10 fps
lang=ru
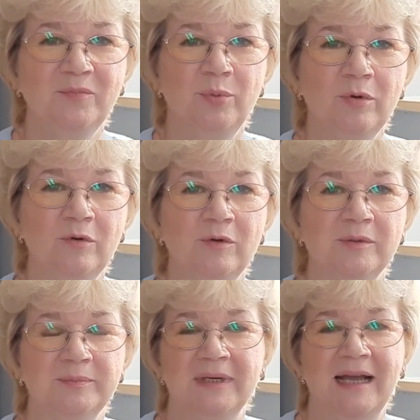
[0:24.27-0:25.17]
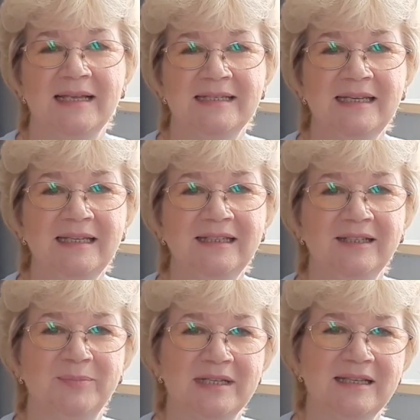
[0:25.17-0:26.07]
про
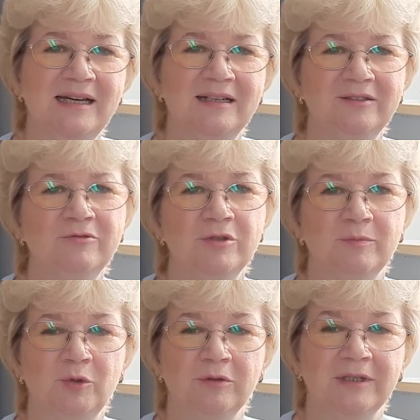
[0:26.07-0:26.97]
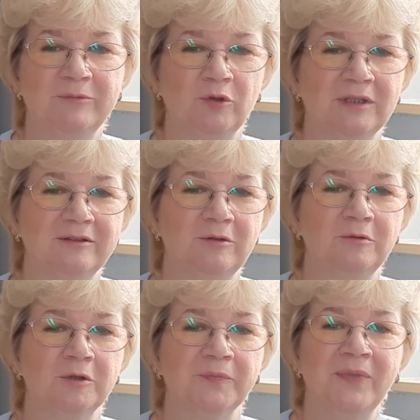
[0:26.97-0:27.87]
магазины, базары, ну, в общем, много и многое
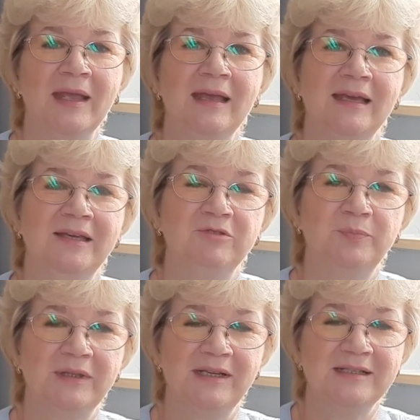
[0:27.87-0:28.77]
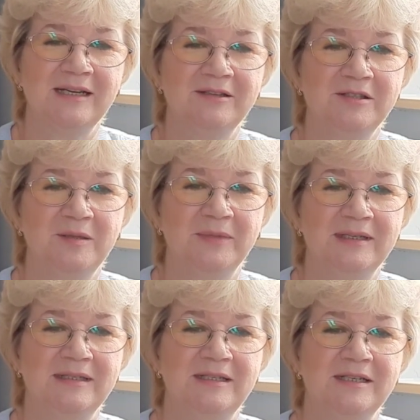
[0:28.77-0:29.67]
другое. И вот продолжаю
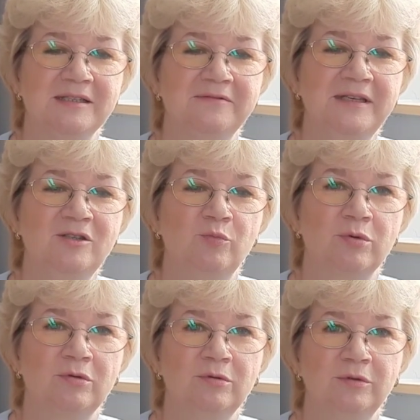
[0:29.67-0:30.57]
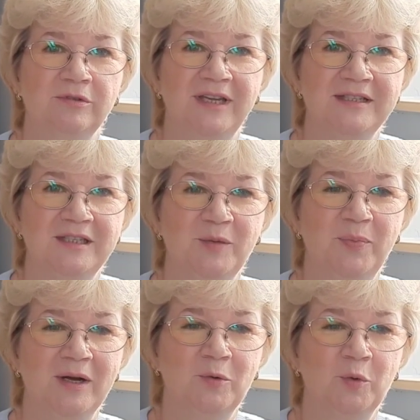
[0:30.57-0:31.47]
снимать сейчас видео про турецкие
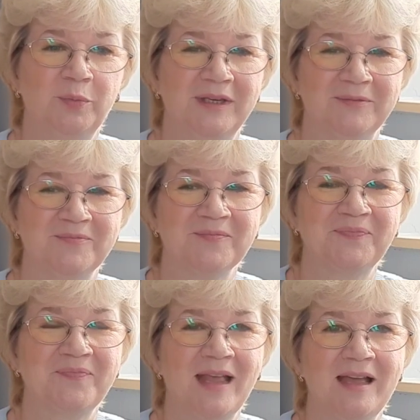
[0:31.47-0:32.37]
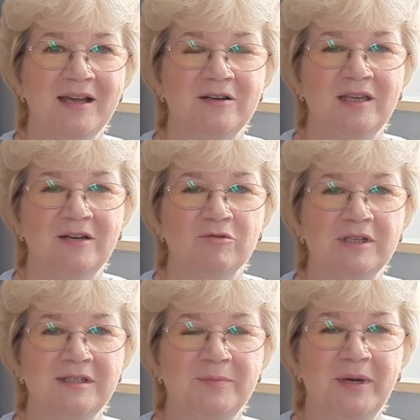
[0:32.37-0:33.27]
покупки – я уже
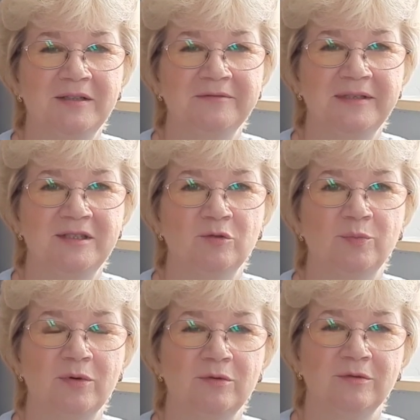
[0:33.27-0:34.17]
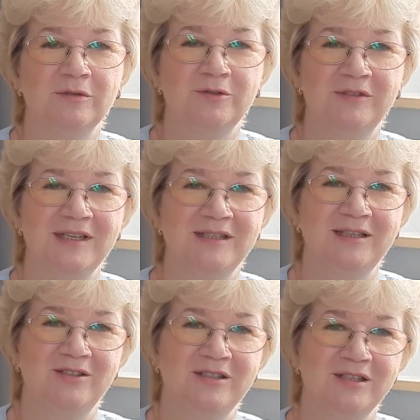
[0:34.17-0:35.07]
снимала видео про
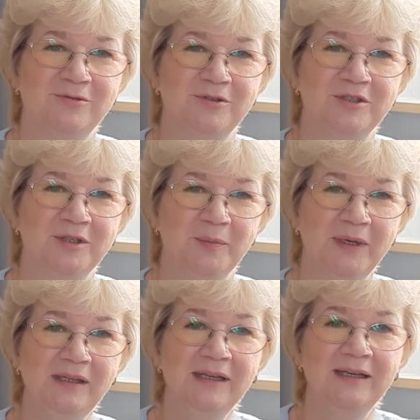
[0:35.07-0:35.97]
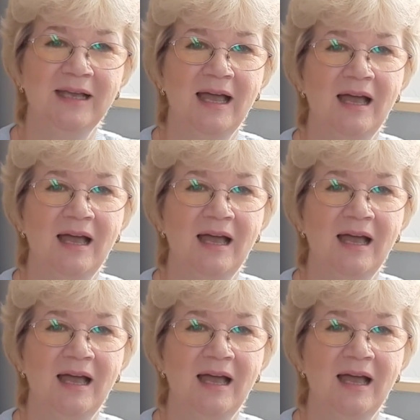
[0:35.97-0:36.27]
чудесное чесночное мыло,